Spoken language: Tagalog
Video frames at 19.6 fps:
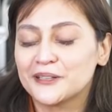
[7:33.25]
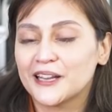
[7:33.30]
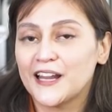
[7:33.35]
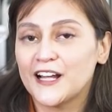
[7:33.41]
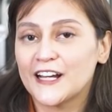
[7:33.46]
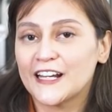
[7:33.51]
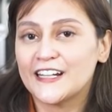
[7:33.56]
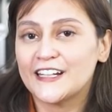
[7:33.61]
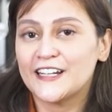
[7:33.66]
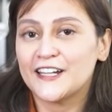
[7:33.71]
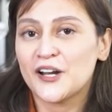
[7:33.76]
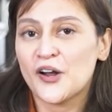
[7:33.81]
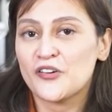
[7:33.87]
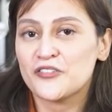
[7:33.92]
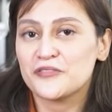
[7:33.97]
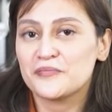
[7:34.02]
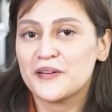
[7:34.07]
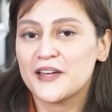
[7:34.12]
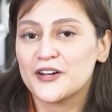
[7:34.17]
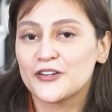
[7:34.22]
But luckily
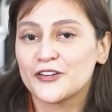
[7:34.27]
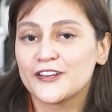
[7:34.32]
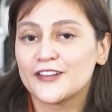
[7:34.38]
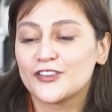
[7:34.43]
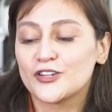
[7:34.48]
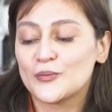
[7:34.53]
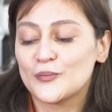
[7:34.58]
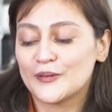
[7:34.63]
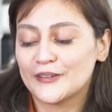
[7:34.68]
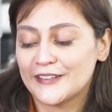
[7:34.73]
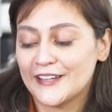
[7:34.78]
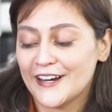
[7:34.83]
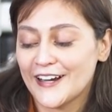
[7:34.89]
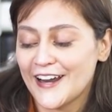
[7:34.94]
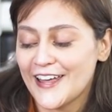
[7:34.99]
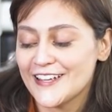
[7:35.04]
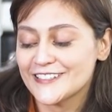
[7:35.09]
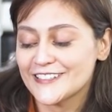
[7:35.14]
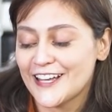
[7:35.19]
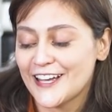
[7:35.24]
enough, meron dumating
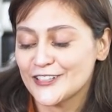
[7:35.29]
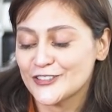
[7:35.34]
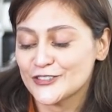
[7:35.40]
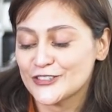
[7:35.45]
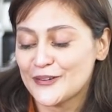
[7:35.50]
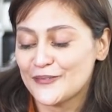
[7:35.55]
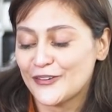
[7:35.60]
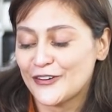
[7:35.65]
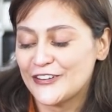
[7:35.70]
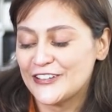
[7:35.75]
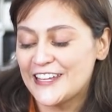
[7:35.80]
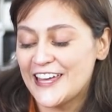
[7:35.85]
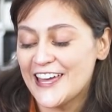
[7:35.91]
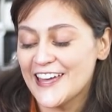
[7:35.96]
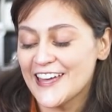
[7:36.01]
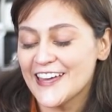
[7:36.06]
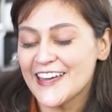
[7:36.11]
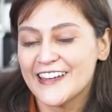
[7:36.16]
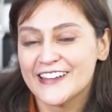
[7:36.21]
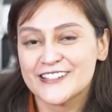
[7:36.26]
na isa. So sabi ko,
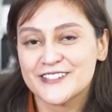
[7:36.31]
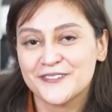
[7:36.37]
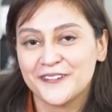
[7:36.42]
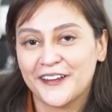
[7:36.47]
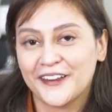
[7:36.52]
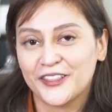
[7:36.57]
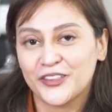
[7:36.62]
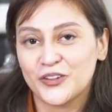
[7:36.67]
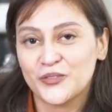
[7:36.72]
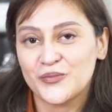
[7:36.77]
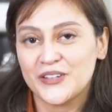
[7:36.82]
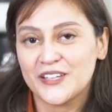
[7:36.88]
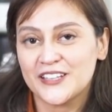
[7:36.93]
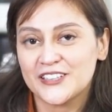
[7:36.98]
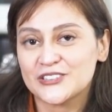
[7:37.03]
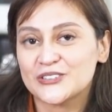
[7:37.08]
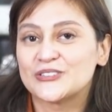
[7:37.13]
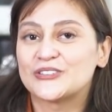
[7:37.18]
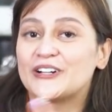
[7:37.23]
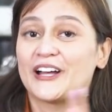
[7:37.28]
yay, it's meant to be.
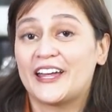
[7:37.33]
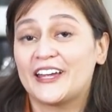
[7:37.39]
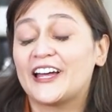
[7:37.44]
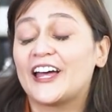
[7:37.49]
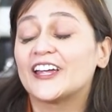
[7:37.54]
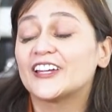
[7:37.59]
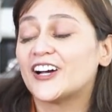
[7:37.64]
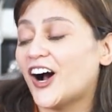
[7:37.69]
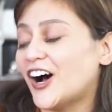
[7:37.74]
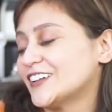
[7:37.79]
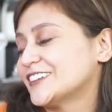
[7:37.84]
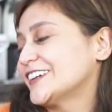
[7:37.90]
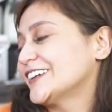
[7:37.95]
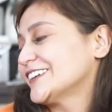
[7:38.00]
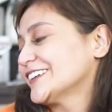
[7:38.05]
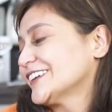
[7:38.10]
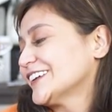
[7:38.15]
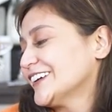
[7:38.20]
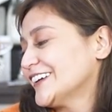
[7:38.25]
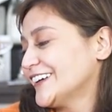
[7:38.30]
So I, I got it.
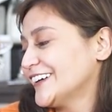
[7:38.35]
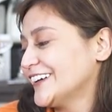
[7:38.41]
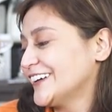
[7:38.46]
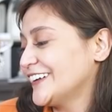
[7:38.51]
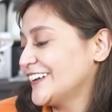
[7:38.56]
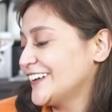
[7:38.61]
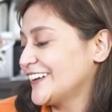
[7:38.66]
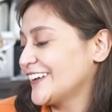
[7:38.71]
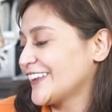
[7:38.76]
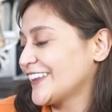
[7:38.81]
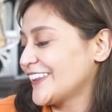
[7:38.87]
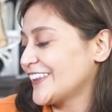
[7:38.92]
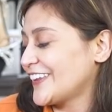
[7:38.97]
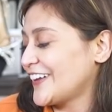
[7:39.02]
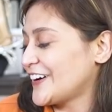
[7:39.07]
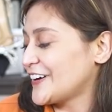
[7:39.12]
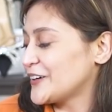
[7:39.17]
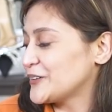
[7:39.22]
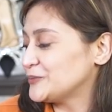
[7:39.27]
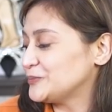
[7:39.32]

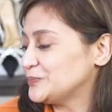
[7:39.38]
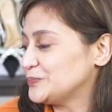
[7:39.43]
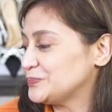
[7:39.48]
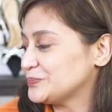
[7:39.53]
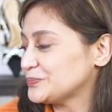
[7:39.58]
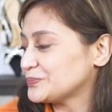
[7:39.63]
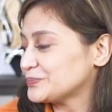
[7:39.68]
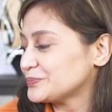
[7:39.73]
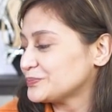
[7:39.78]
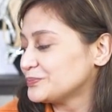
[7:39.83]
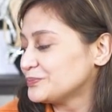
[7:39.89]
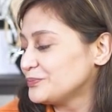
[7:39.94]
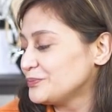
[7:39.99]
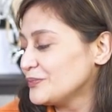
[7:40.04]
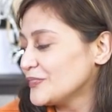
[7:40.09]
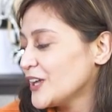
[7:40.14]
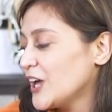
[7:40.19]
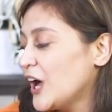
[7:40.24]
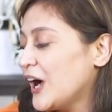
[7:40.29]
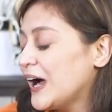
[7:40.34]
There.
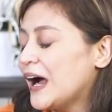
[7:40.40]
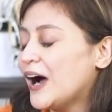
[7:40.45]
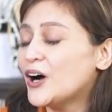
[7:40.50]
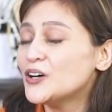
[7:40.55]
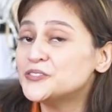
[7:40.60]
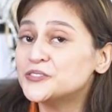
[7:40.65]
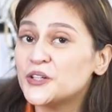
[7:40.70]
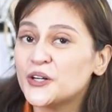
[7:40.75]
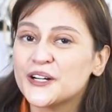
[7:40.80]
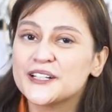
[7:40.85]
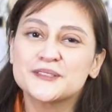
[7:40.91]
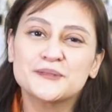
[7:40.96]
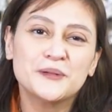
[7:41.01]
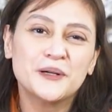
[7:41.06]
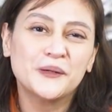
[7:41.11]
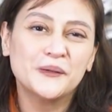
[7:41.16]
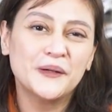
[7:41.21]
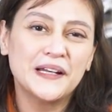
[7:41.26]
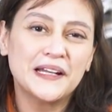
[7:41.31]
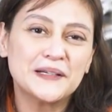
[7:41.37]
Of course,
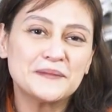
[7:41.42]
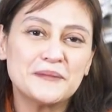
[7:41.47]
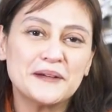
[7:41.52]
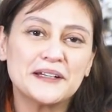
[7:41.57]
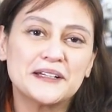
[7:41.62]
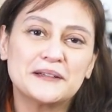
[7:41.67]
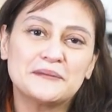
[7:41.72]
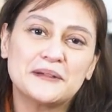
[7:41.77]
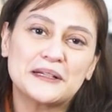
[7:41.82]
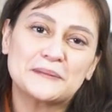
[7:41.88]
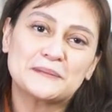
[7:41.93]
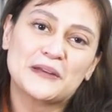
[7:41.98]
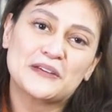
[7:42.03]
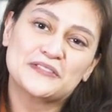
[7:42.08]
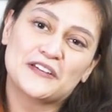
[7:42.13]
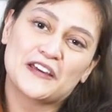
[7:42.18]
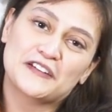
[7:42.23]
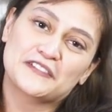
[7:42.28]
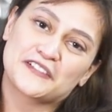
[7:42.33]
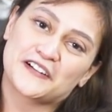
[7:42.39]
mawawala ba naman my
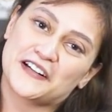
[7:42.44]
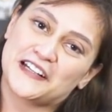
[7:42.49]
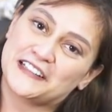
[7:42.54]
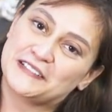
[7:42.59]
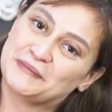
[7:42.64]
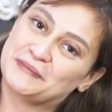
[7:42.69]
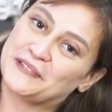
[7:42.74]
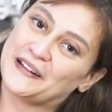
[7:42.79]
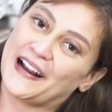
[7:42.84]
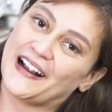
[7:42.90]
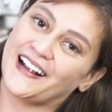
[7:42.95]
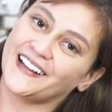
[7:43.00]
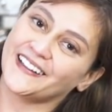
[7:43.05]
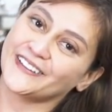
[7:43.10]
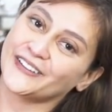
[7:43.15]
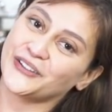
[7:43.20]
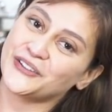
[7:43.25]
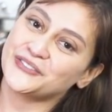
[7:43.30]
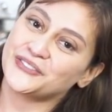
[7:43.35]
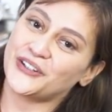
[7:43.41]
favorite
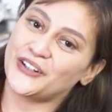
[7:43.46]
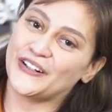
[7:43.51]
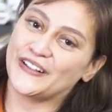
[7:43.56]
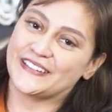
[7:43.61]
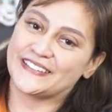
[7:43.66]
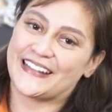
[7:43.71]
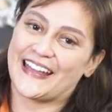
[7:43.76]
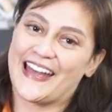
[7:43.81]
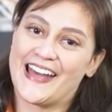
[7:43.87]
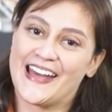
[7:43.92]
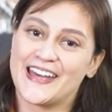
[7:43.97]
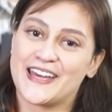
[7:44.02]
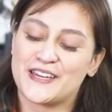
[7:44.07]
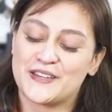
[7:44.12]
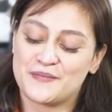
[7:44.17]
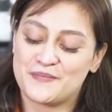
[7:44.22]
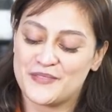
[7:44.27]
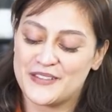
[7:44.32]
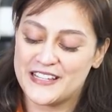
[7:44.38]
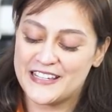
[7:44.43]
brand of all
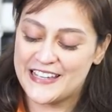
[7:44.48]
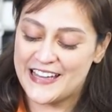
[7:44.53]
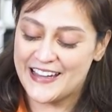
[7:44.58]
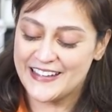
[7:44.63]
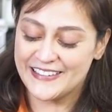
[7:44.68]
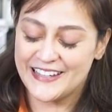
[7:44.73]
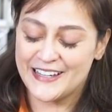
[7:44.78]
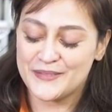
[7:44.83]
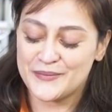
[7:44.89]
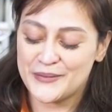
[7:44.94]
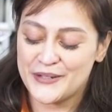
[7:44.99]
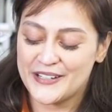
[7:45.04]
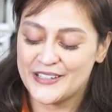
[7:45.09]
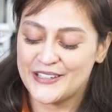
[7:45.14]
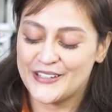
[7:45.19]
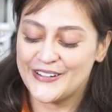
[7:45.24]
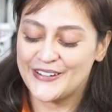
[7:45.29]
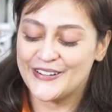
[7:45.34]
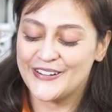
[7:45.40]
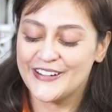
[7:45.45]
time? Hindi yata
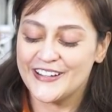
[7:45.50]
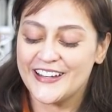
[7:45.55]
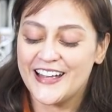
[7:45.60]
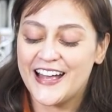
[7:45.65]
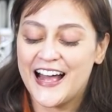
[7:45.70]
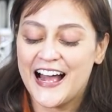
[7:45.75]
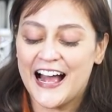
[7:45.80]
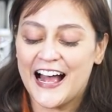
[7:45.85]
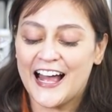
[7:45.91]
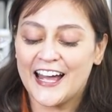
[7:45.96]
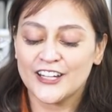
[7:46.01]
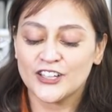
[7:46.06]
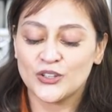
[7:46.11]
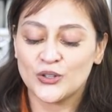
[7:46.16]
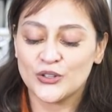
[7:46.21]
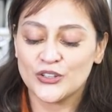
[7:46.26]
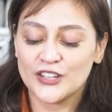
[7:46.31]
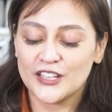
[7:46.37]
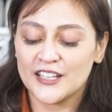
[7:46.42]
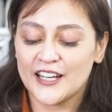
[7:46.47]
pwede yun. I
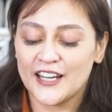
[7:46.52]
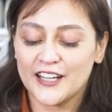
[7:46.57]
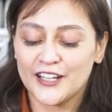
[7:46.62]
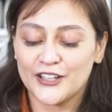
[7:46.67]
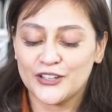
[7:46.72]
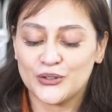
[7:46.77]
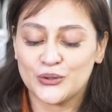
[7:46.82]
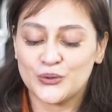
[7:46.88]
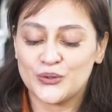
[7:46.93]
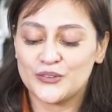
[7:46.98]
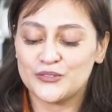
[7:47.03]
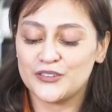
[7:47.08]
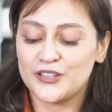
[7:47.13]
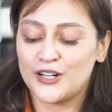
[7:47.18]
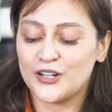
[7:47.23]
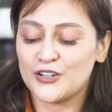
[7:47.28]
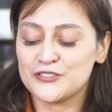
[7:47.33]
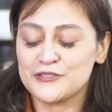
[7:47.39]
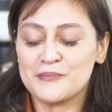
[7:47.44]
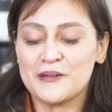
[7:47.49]
don't think I can do a
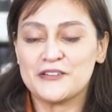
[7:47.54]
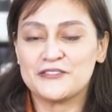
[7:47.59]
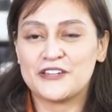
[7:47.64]
vlog of my